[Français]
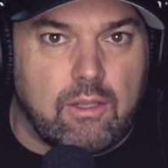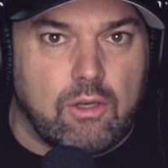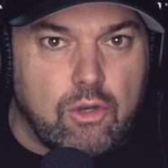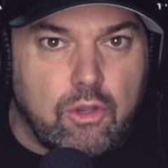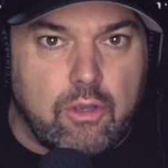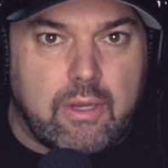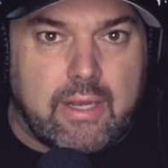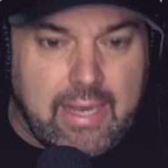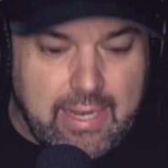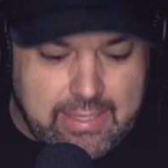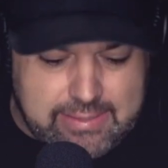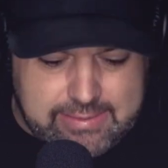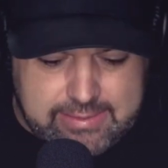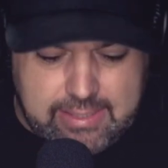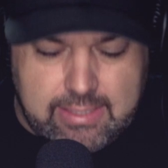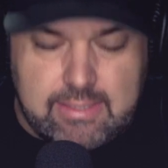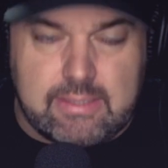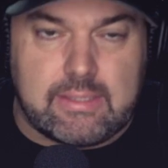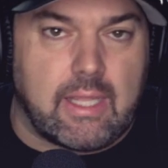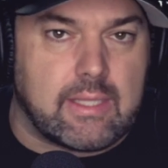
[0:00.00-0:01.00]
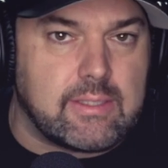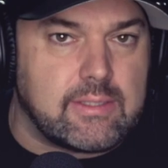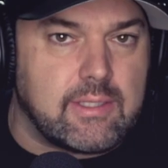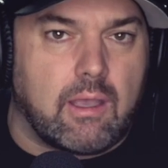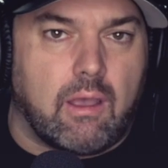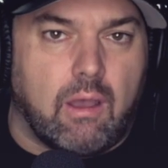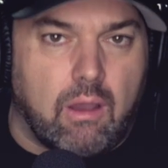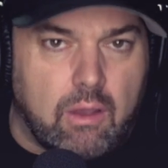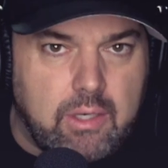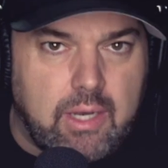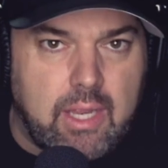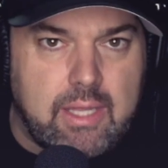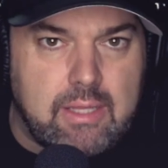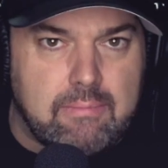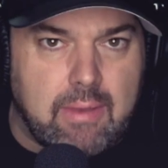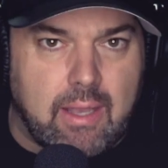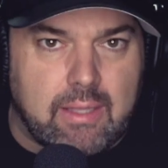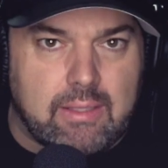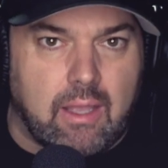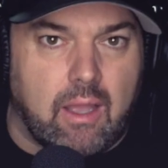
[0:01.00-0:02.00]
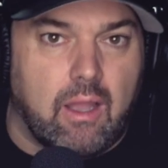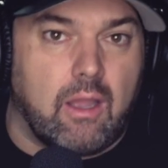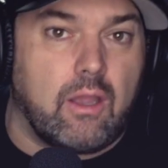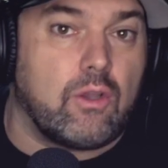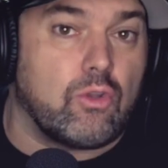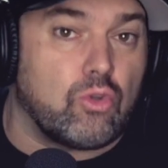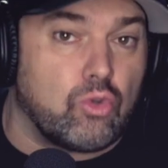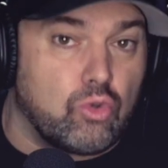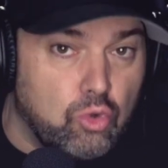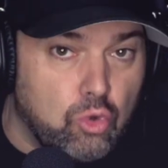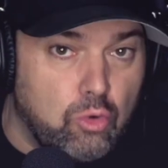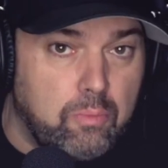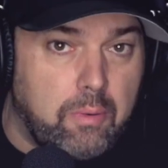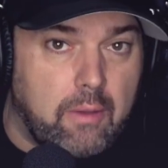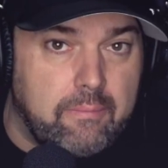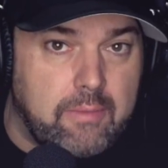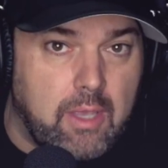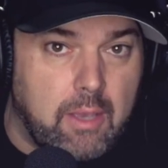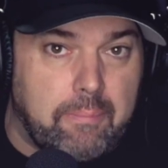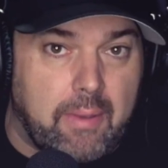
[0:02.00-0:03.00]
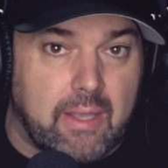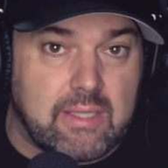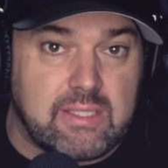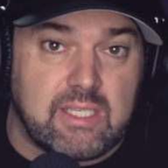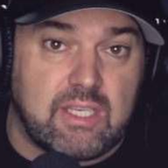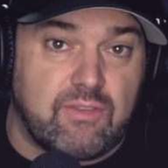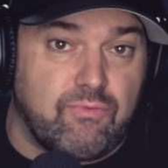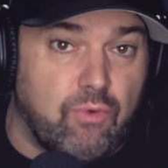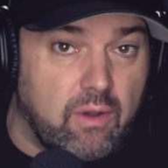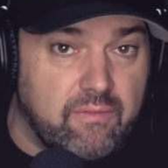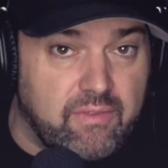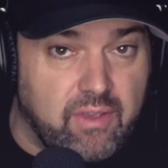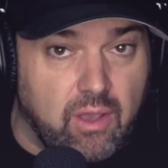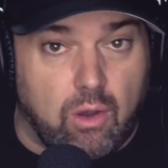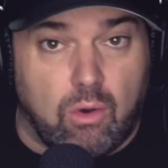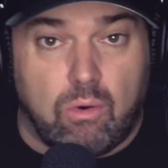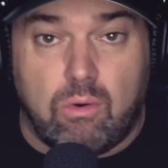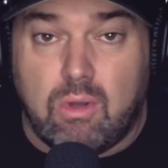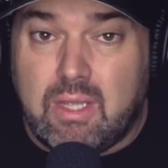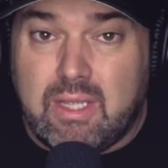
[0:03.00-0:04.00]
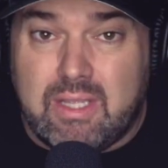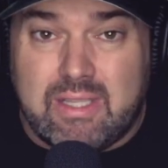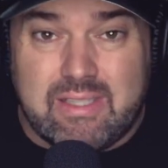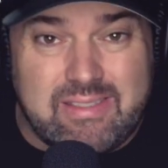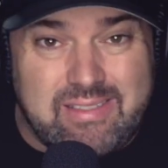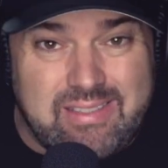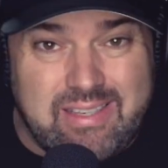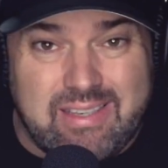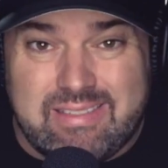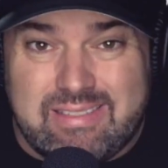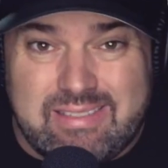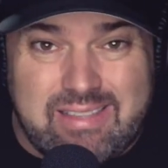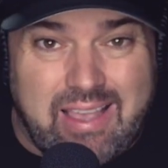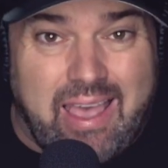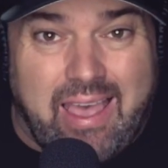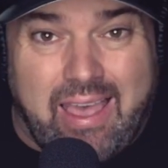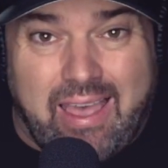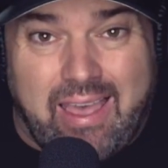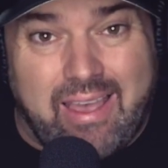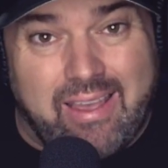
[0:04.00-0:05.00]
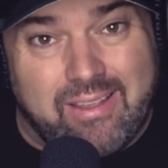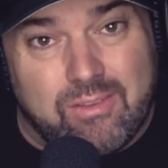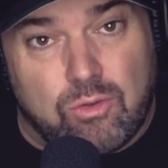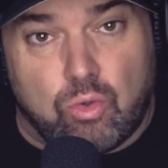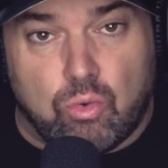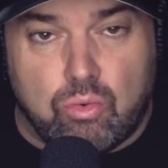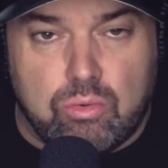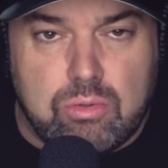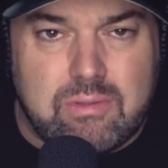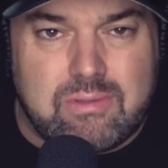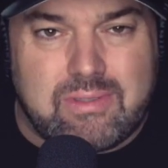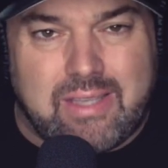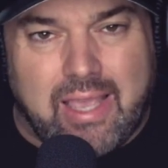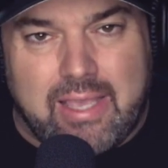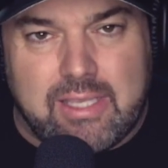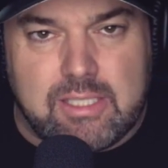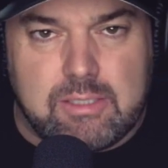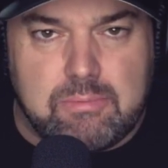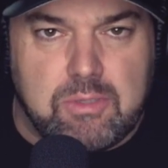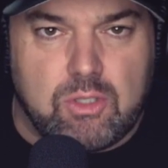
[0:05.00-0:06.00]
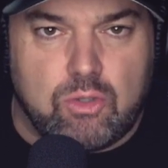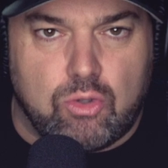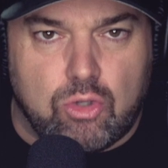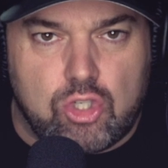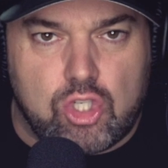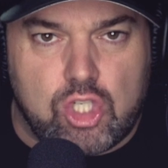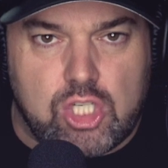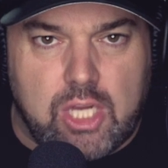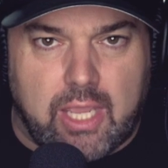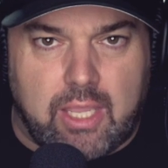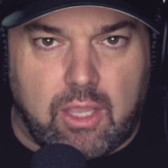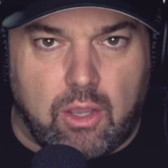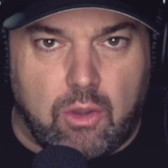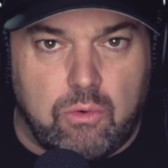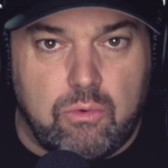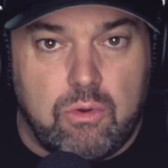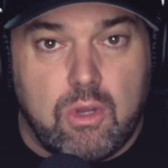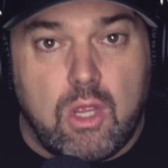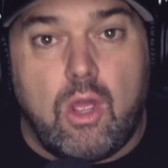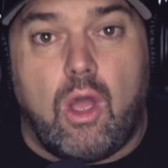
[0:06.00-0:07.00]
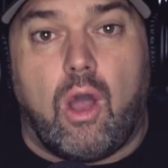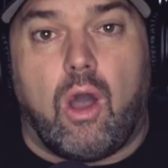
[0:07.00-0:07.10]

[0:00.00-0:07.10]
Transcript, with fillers: Le classique, c'est-à-dire un animateur, deux premières parties qui font environ 10 à 12, 15 minutes chacun.